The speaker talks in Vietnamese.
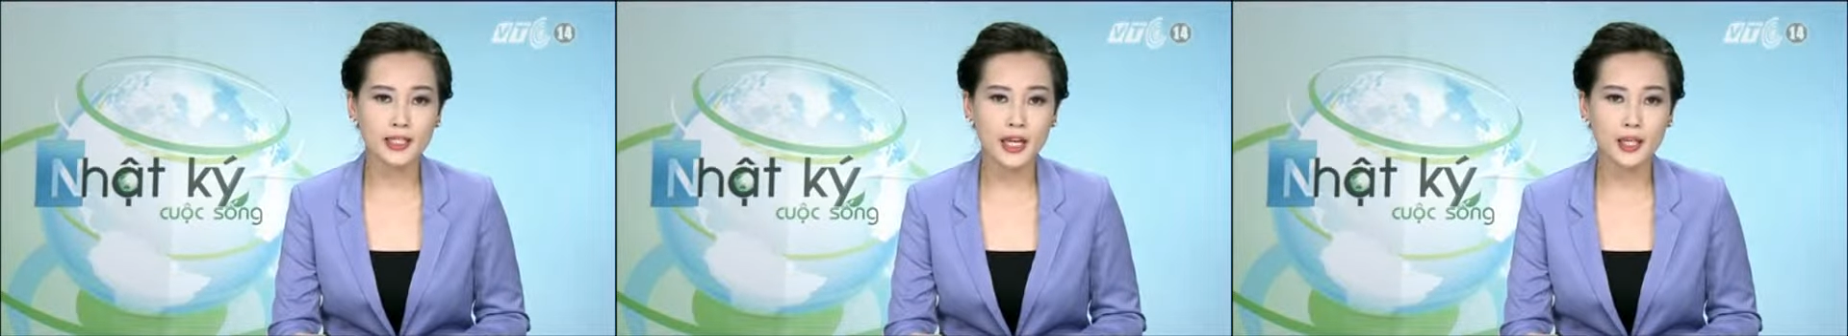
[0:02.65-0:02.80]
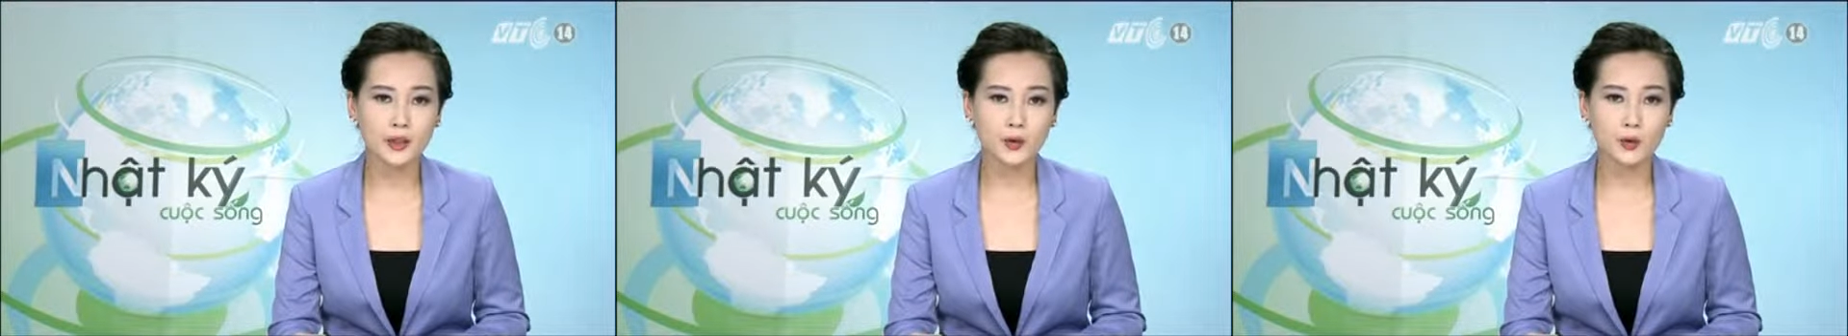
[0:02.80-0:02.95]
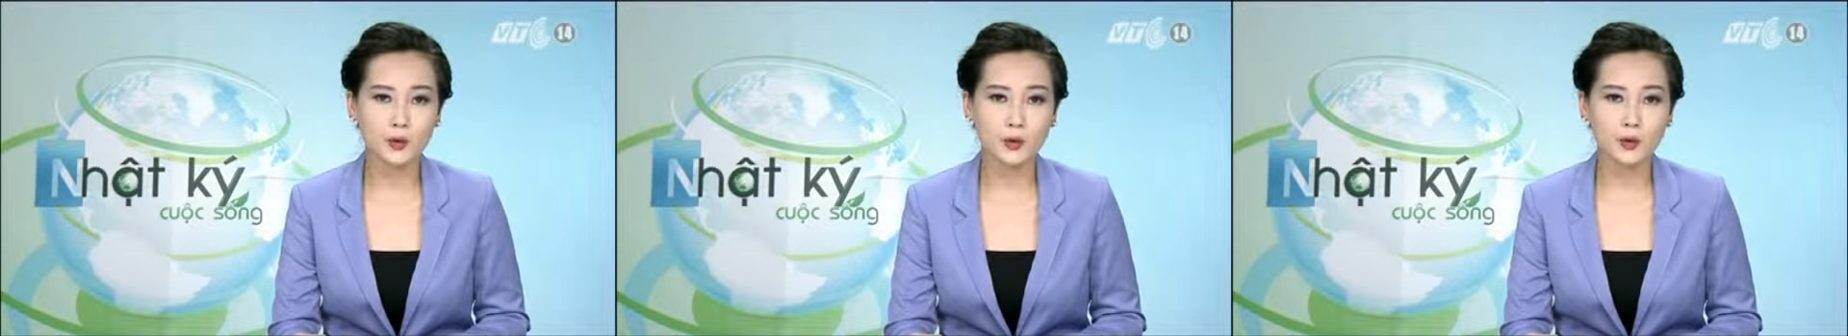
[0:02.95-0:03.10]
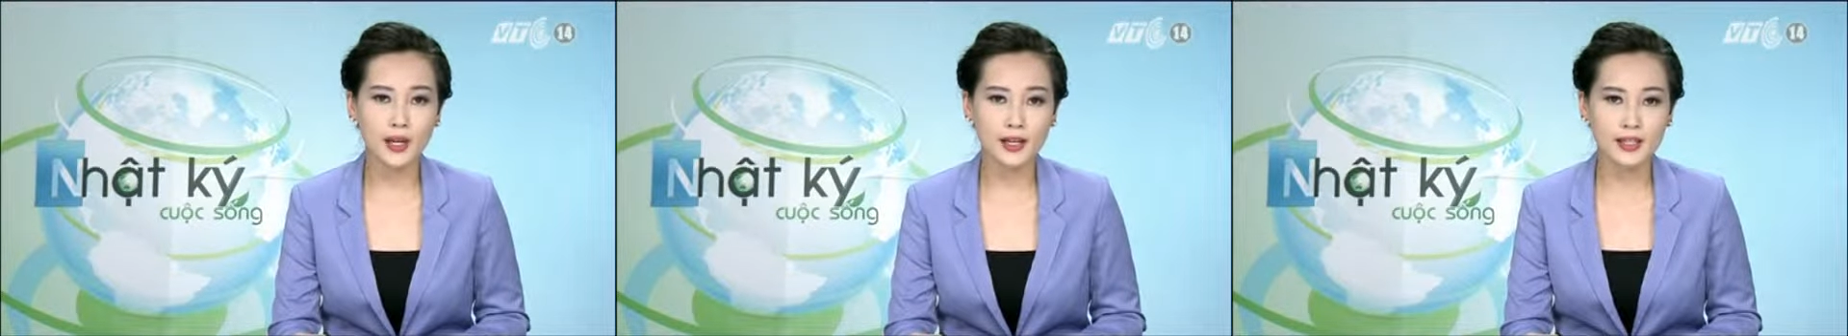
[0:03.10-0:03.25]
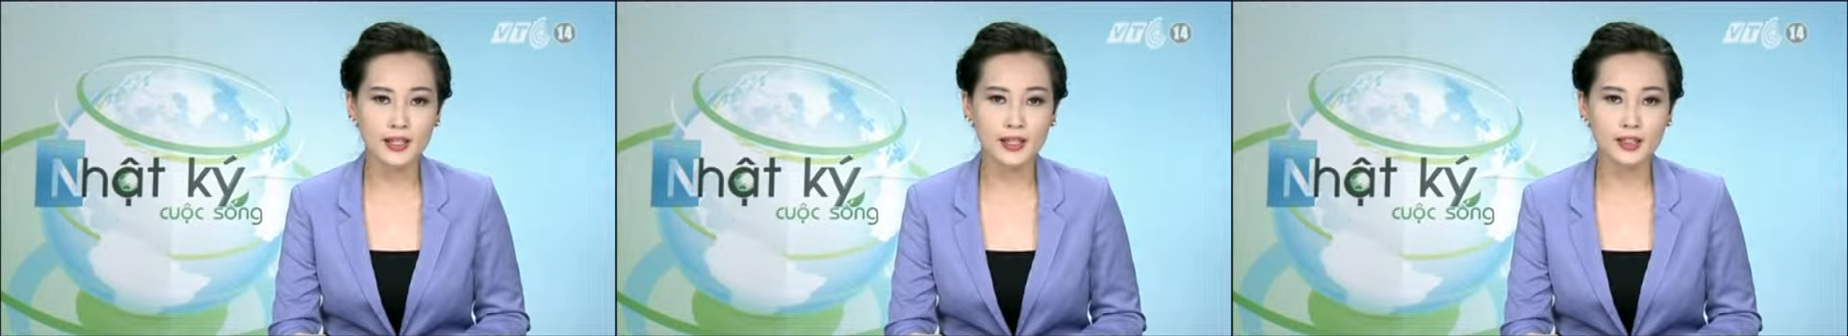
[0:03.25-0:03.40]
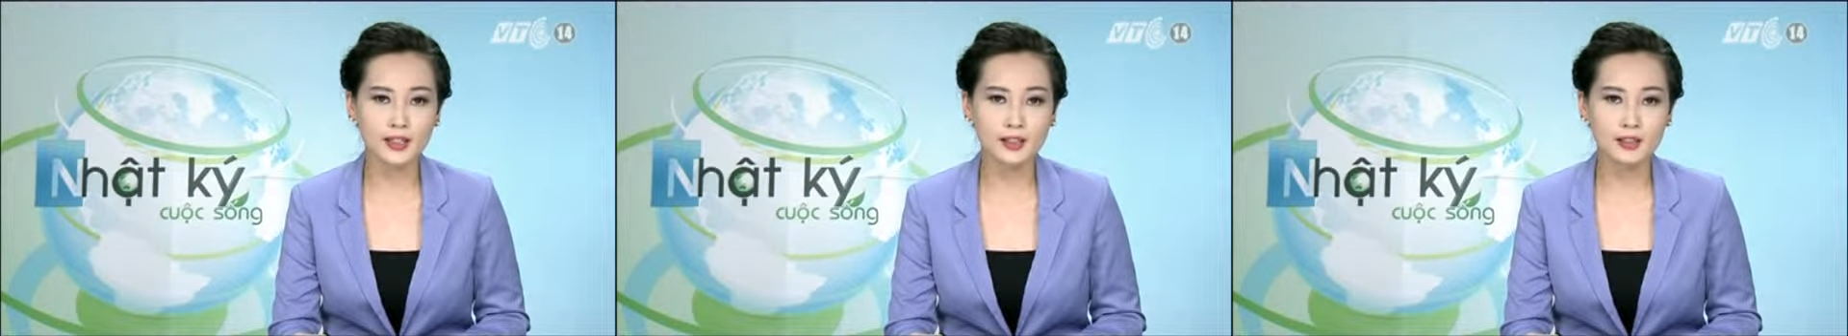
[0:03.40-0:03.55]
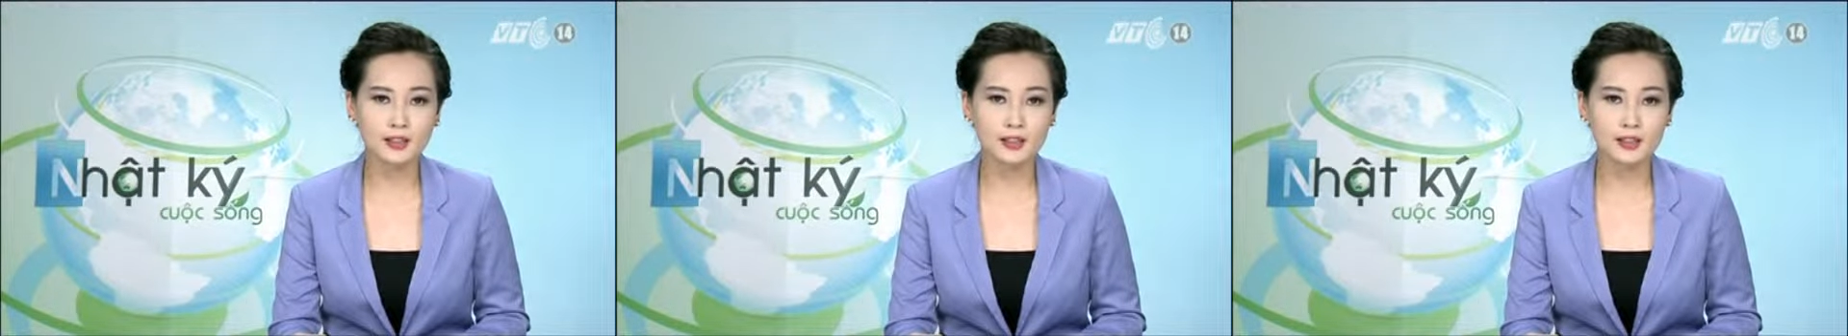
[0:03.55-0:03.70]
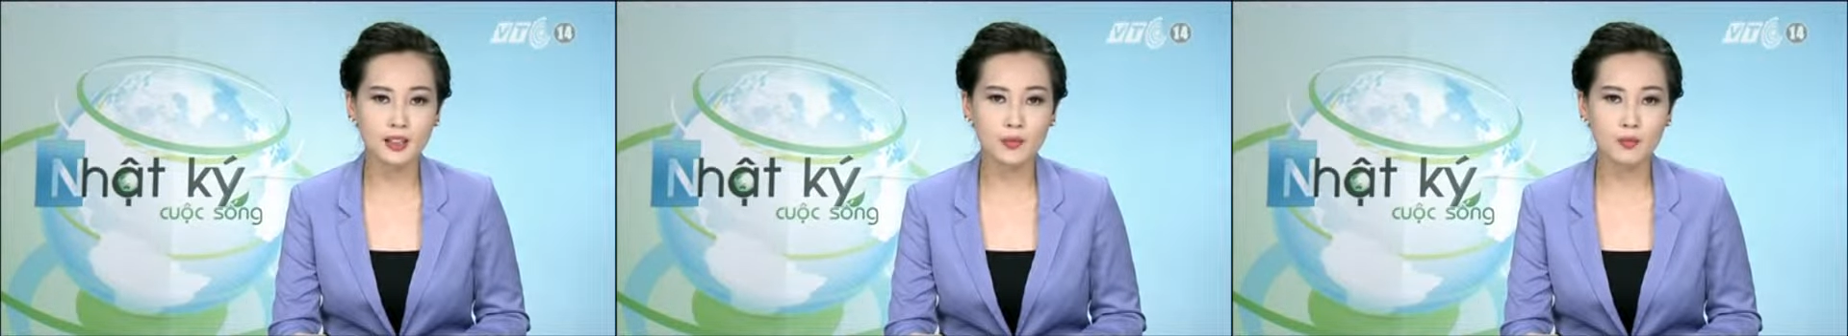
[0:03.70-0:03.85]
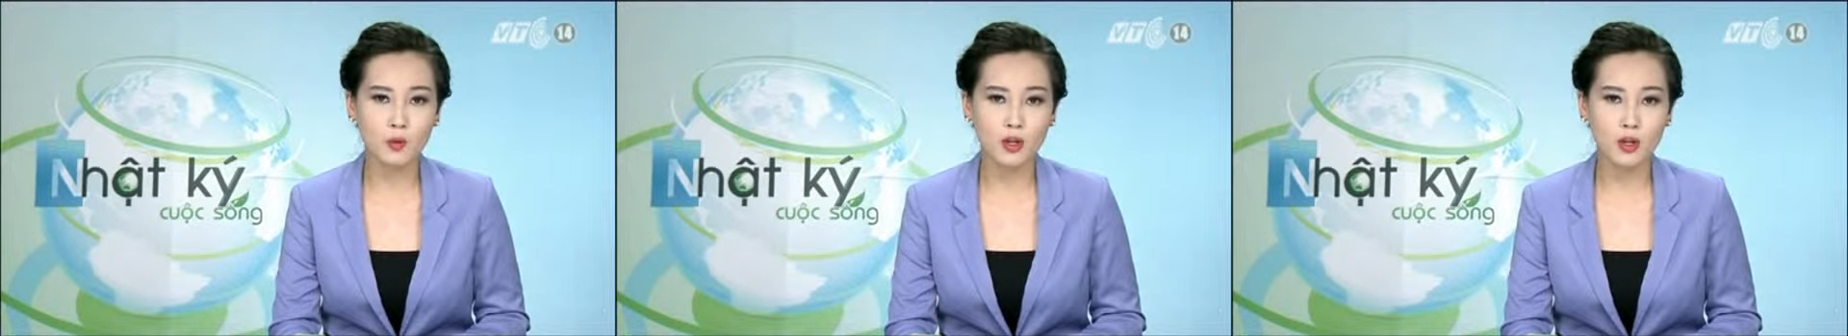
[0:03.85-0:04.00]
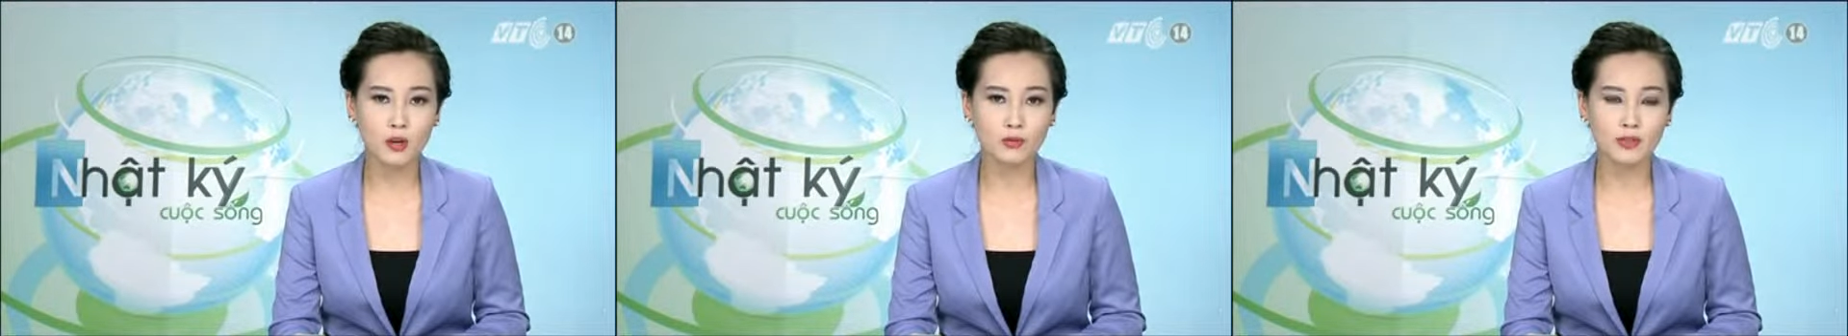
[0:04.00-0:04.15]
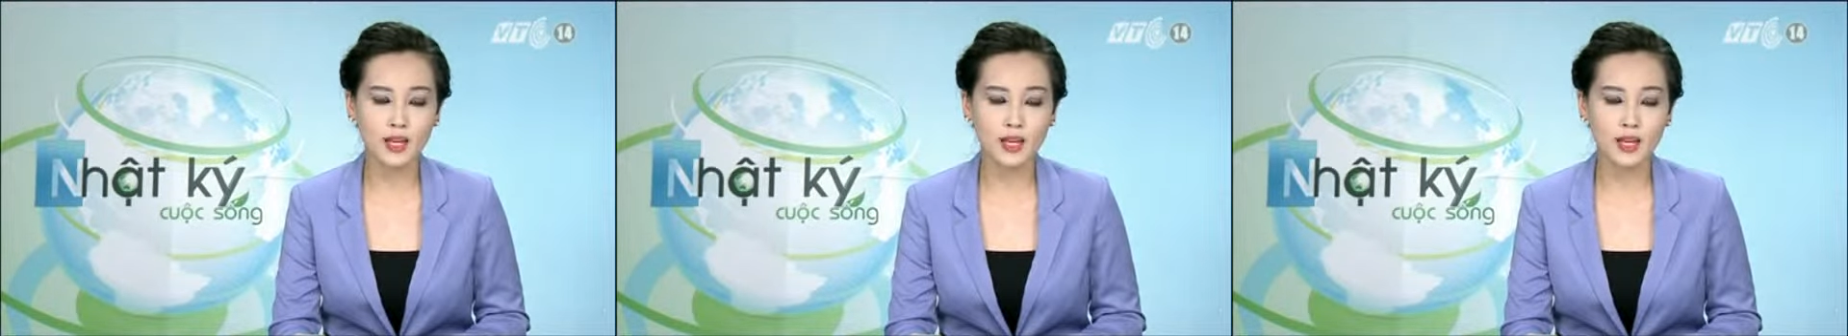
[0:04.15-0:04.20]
tại khu tái định cư thì một động